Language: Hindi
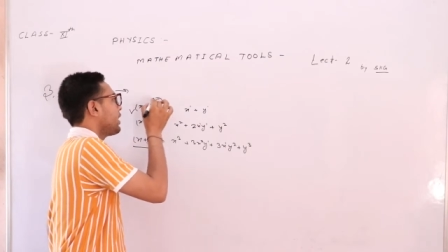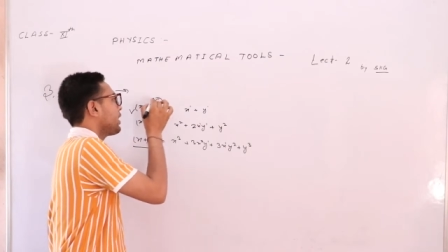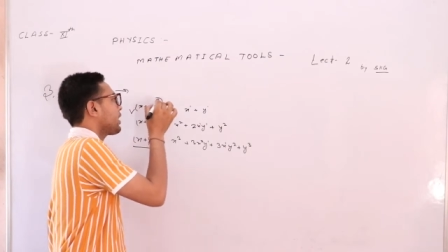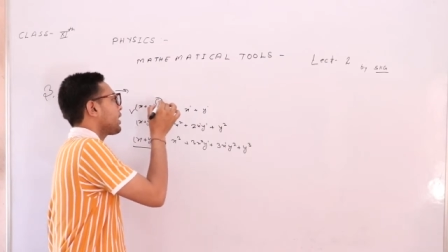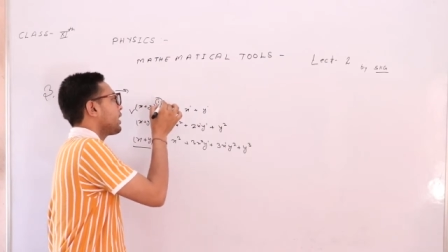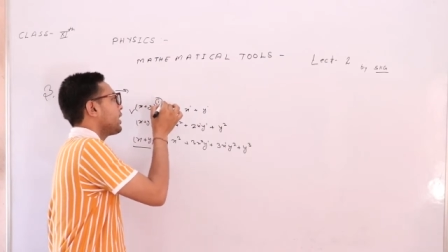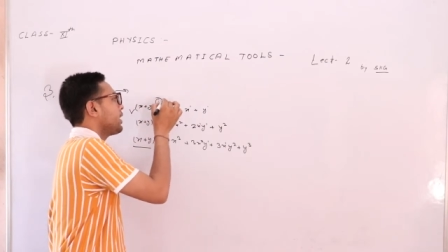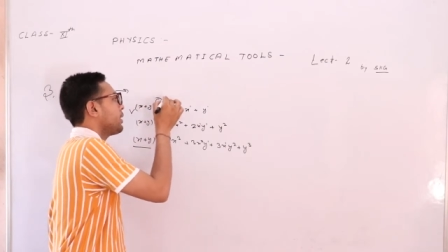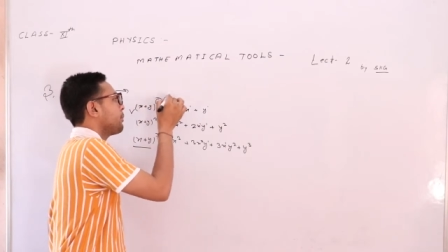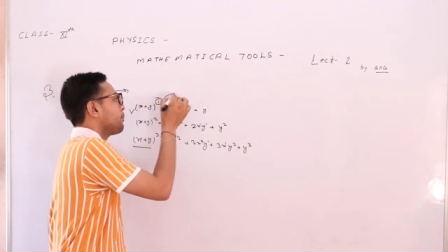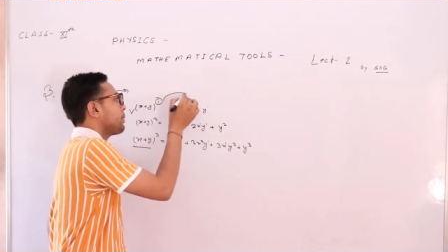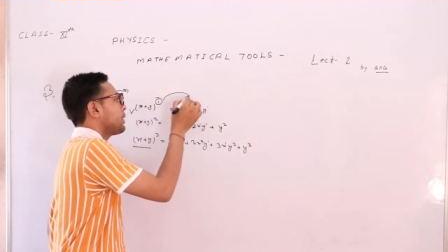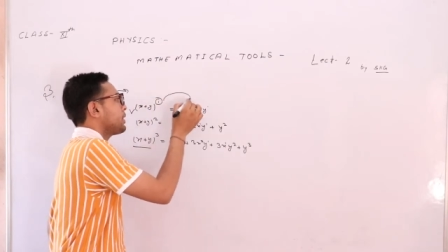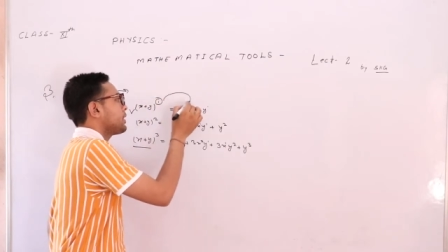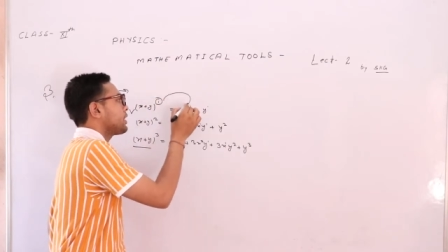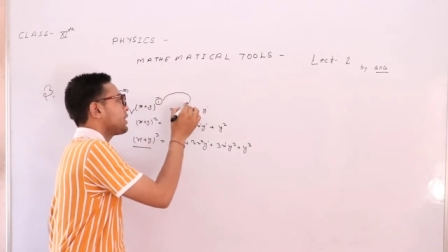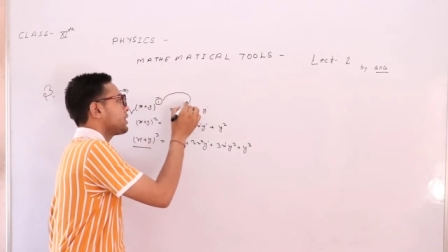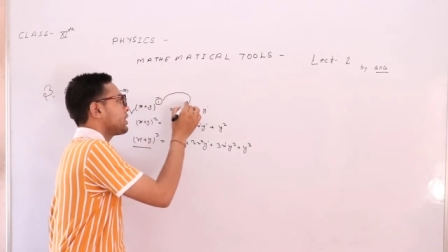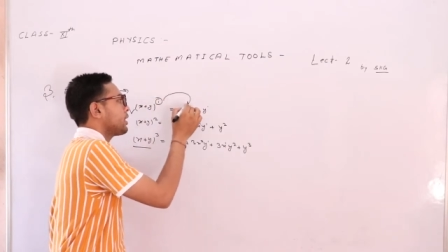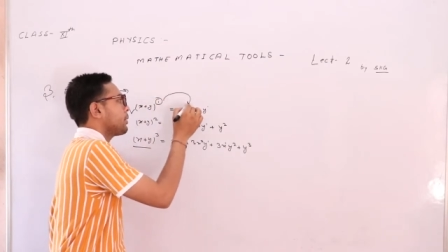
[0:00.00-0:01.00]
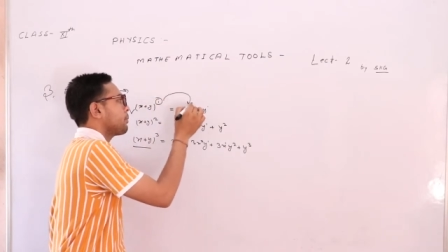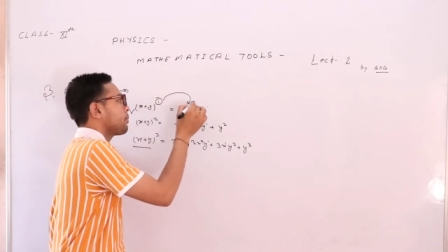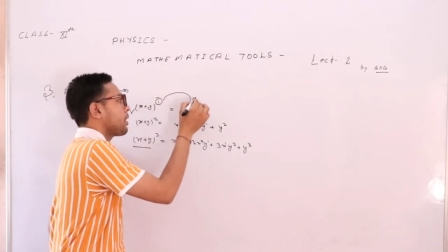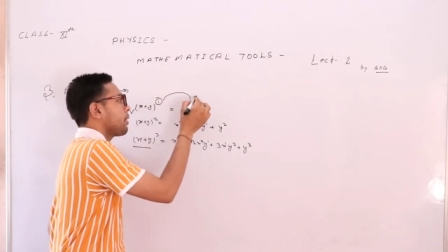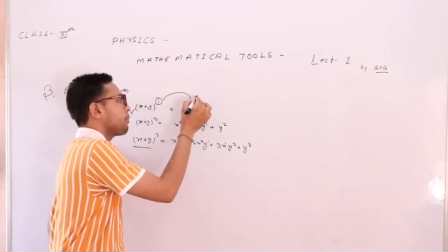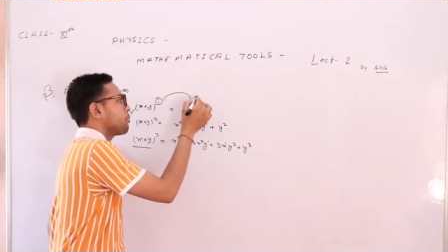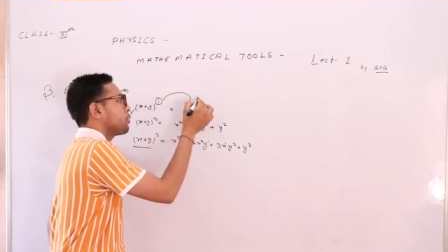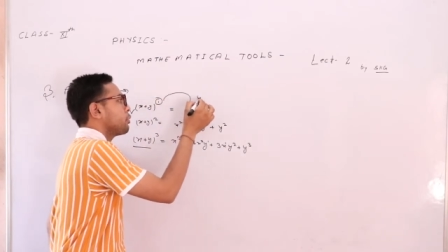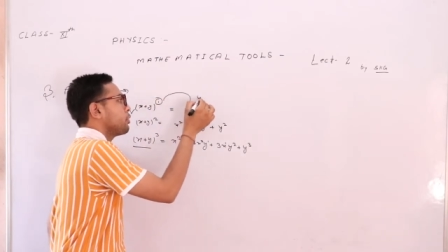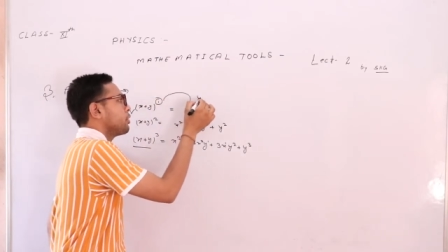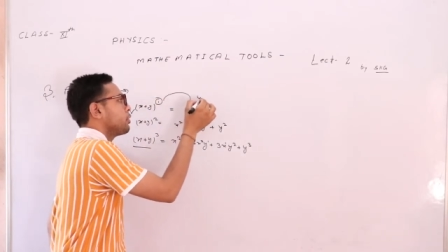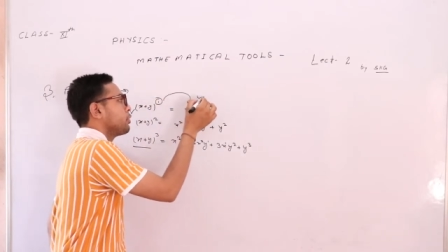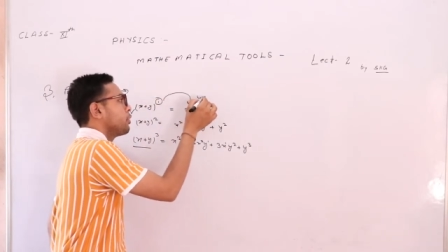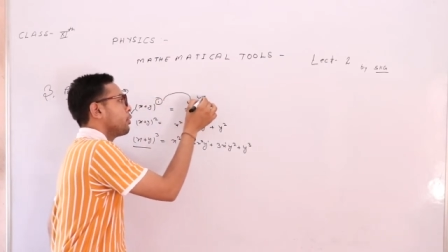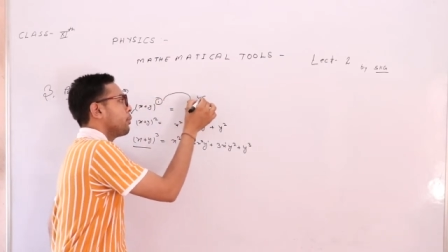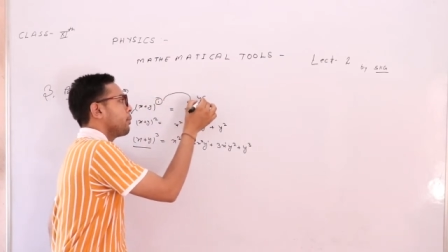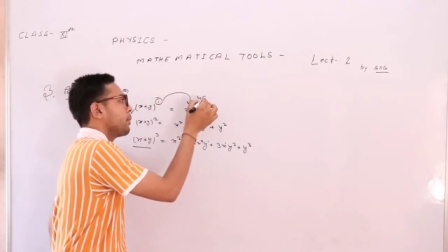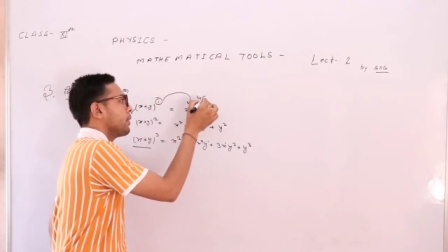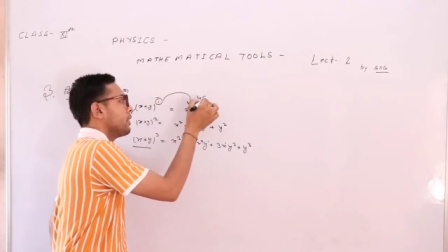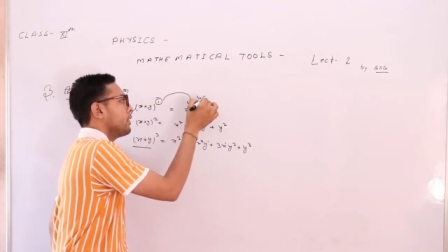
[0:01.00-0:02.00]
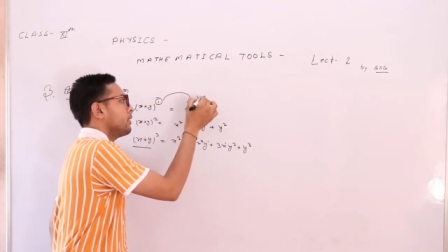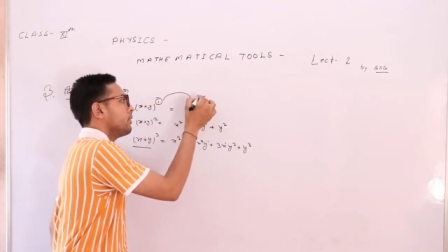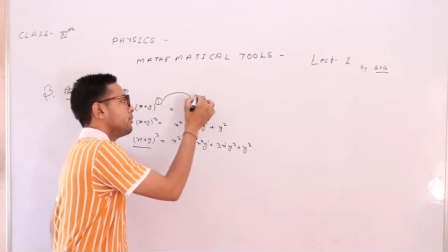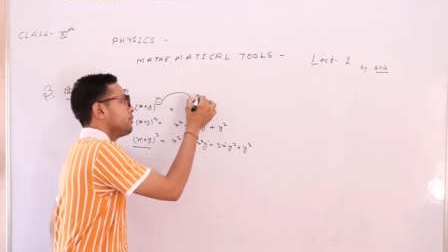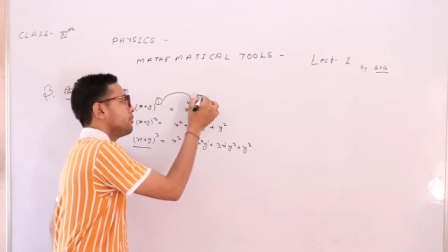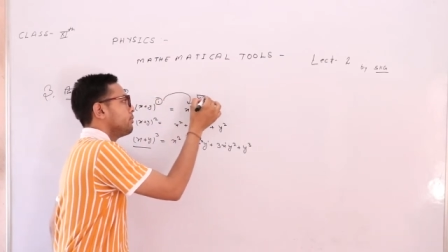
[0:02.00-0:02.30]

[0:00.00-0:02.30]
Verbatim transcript: एक है पद कितने प्राप्त हुए दो पद